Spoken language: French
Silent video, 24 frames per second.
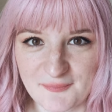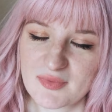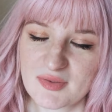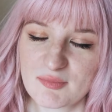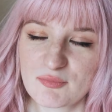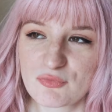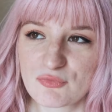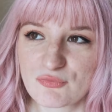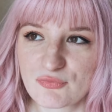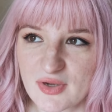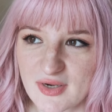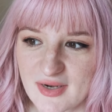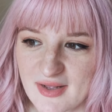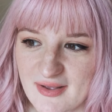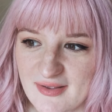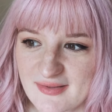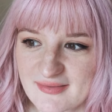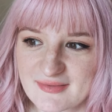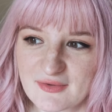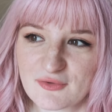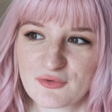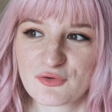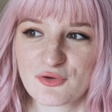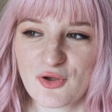Mais bon voilà,
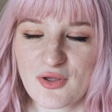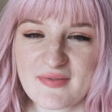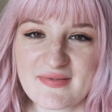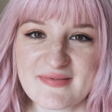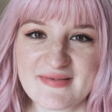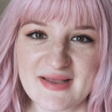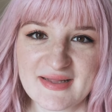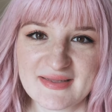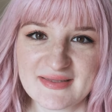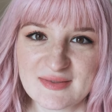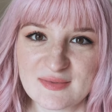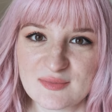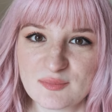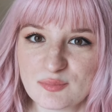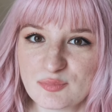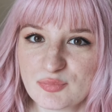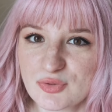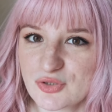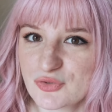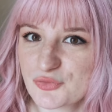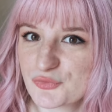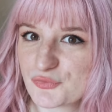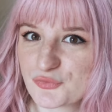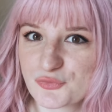encore s'il y a des
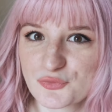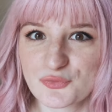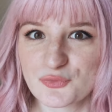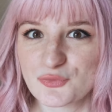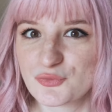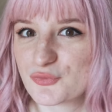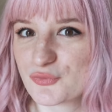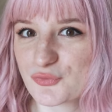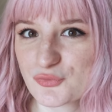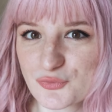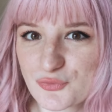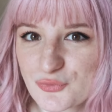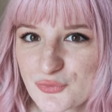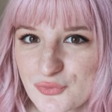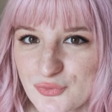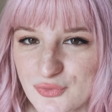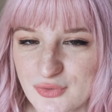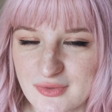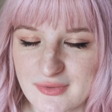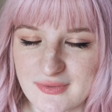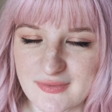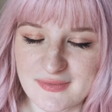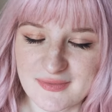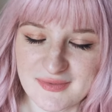bonnes eaux de
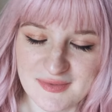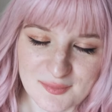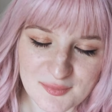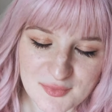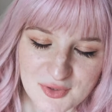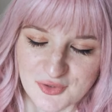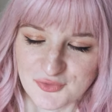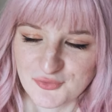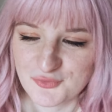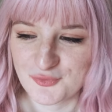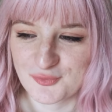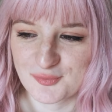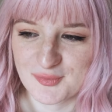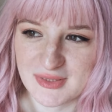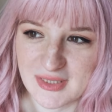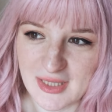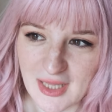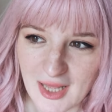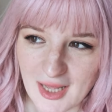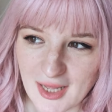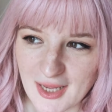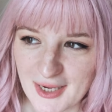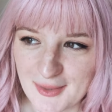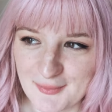source, des bonnes eaux
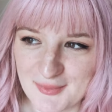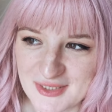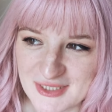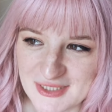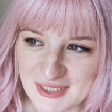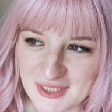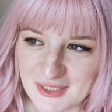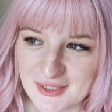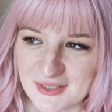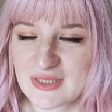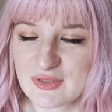minérales, machin.